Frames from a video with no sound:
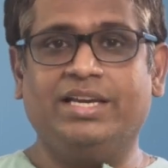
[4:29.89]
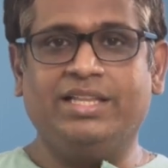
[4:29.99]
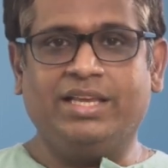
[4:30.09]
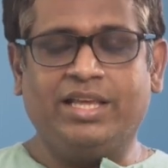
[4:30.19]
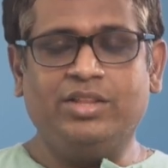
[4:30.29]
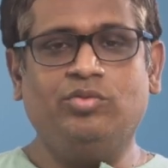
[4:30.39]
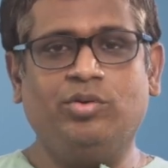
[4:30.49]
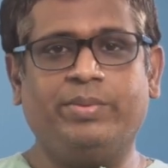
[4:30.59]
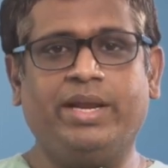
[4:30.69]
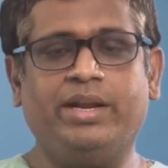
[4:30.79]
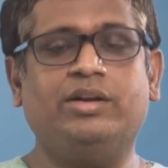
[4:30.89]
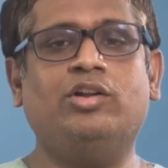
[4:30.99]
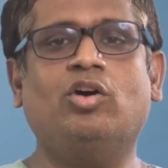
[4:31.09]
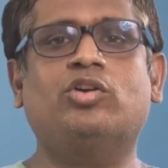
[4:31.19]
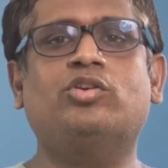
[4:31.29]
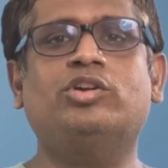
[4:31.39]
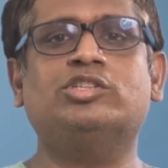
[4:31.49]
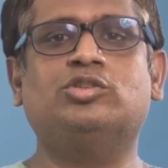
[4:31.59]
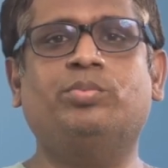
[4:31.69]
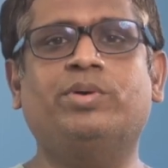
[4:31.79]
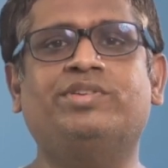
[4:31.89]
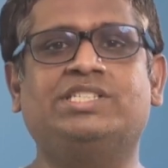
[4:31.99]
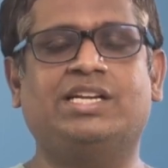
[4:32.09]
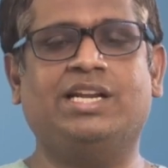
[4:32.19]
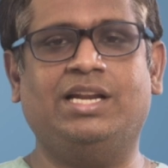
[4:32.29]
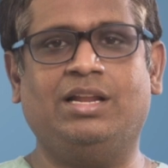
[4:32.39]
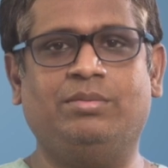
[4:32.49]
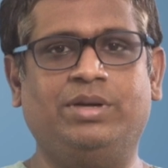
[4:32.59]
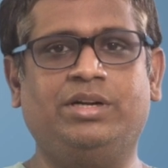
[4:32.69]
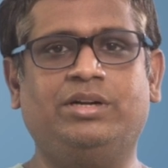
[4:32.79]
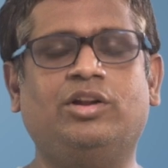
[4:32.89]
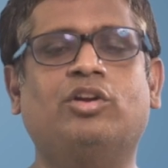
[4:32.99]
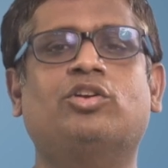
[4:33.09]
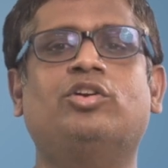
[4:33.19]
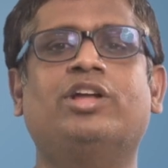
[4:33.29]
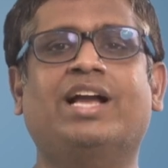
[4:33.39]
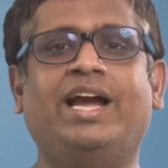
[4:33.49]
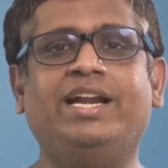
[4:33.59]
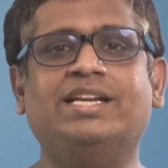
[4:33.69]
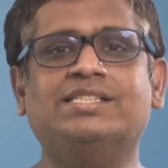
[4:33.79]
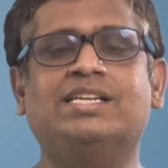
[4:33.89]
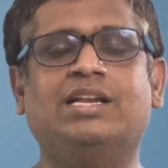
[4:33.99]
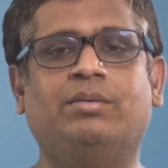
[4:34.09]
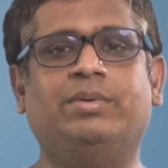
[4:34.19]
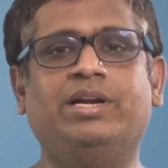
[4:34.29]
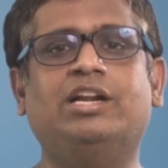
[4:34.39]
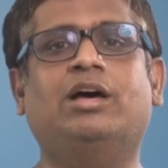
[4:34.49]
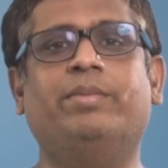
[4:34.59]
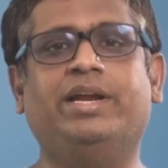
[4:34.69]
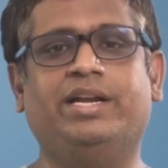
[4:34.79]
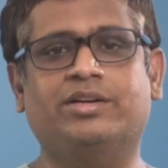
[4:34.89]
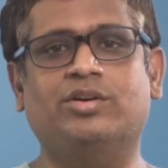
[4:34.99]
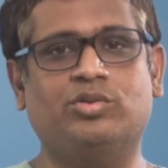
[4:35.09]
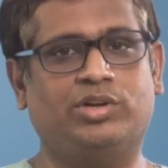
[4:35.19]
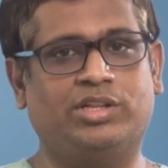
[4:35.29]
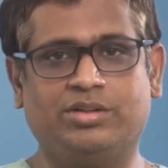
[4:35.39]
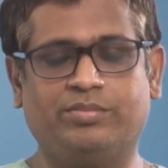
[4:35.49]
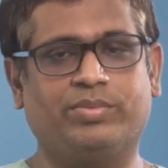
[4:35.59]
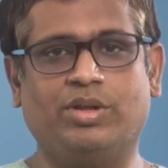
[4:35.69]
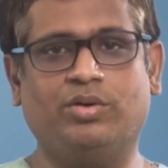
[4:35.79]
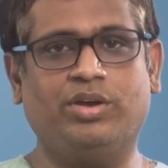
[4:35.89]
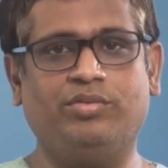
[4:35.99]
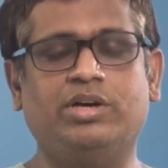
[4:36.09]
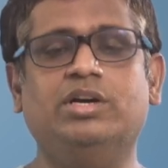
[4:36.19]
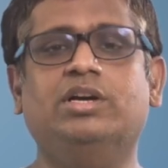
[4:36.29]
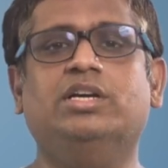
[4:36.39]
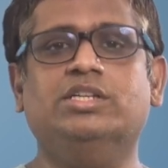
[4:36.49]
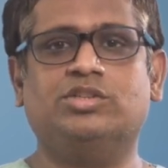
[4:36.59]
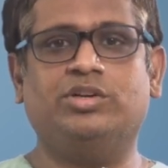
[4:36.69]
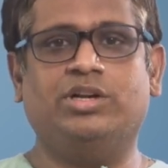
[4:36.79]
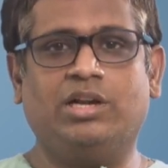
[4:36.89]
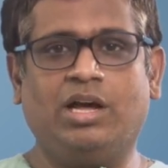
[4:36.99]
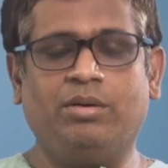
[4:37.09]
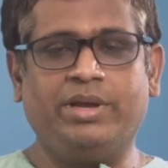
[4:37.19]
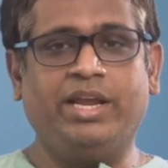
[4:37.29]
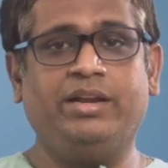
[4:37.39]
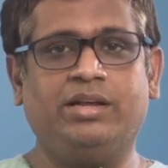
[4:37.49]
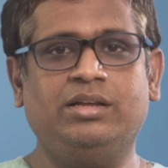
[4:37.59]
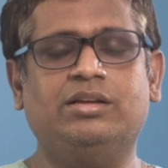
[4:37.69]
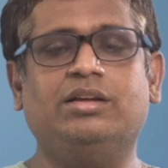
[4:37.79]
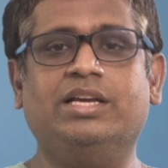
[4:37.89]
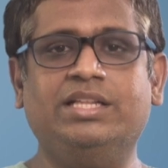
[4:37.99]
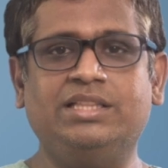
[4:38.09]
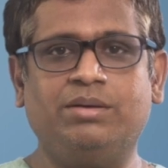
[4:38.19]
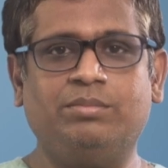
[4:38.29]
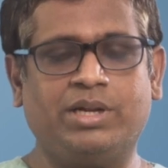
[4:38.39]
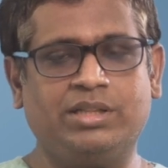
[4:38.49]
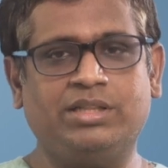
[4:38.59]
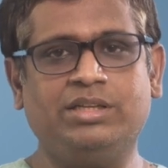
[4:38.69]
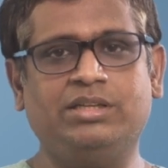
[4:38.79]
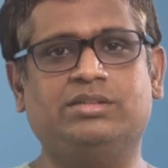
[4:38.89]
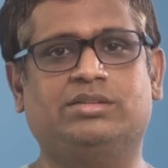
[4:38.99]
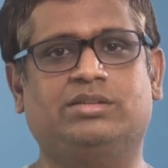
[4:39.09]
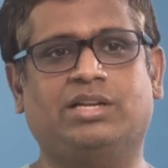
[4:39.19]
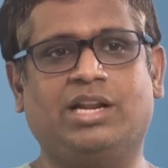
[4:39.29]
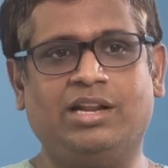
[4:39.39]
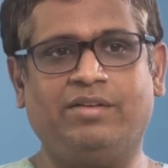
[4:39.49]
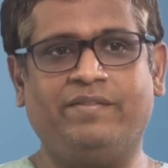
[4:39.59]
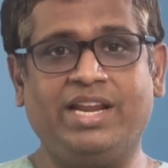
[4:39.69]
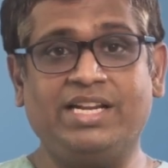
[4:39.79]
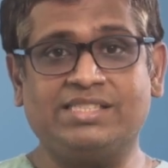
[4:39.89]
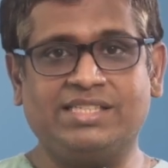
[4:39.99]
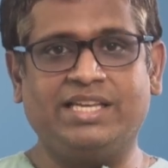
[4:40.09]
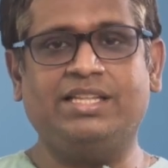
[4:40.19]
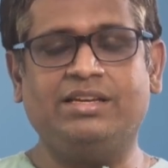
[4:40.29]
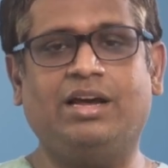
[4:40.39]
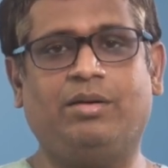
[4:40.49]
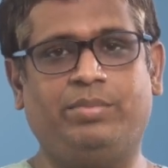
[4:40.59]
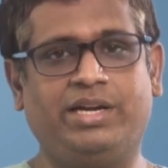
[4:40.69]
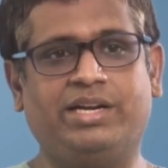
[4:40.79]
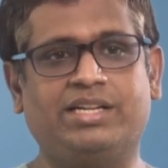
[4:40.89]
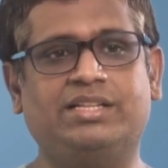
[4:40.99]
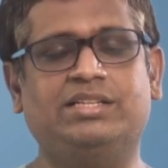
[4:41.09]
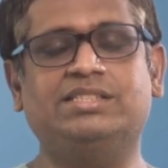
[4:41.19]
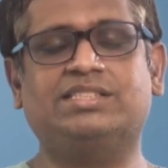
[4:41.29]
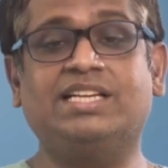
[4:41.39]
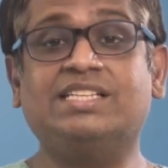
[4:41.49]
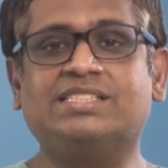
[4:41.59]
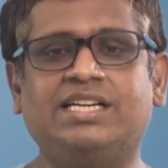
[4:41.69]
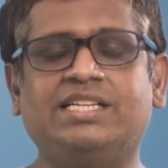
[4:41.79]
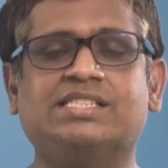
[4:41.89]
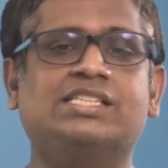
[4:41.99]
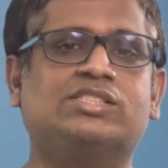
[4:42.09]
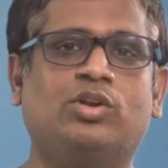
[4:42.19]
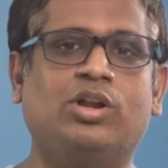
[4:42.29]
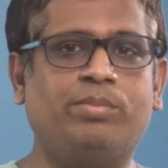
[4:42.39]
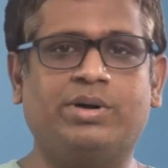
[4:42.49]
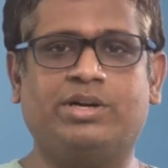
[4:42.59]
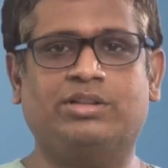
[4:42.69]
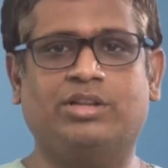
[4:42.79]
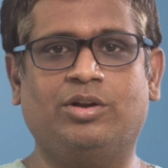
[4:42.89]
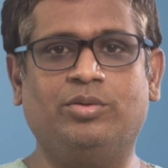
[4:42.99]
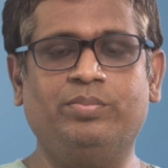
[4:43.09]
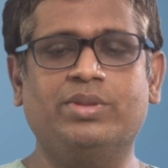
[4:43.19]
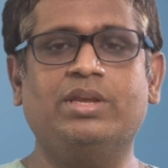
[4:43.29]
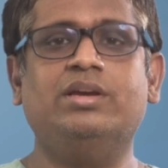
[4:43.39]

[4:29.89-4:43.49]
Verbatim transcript: இது எதுவுமே டாக்டரோட சூப்பர்விஷன் இல்லாமல் டாக்டரோட கைடன்ஸ் இல்லாமல் நாம் எடுக்கக்கூடாது ஓகேவா ஸோ நாம் ஏன்னா இந்த மருந்து நல்லா வேலை செய்து அப்படின்றது சில ஸ்டடீஸில் சொல்லப்பட்டிருந்தாலும்